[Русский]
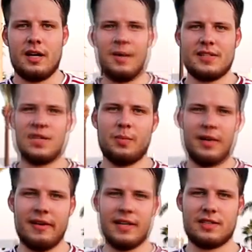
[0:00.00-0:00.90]
Ребят, всем
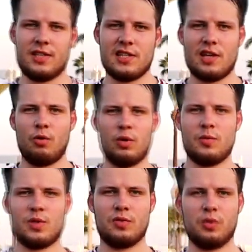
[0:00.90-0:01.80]
привет! Сейчас
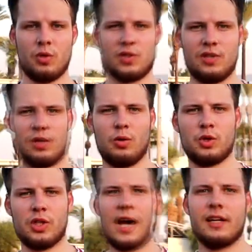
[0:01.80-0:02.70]
находимся в Турции, такое
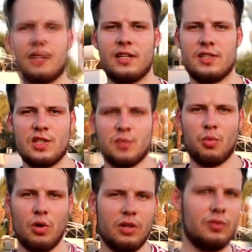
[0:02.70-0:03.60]
шикарное здесь
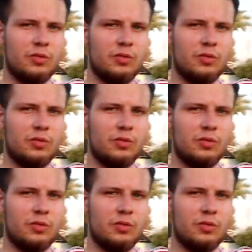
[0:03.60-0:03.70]
поле,